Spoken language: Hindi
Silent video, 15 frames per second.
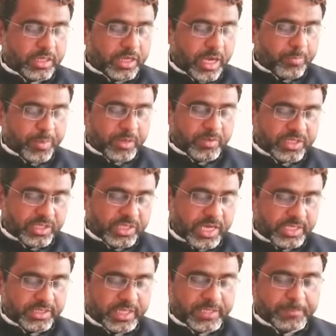का प्रबंध
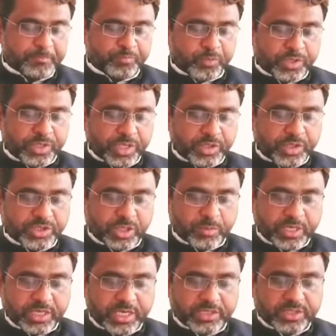किया जाए यदि
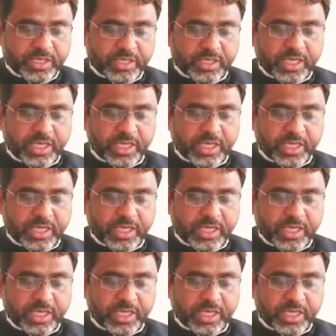समय रहते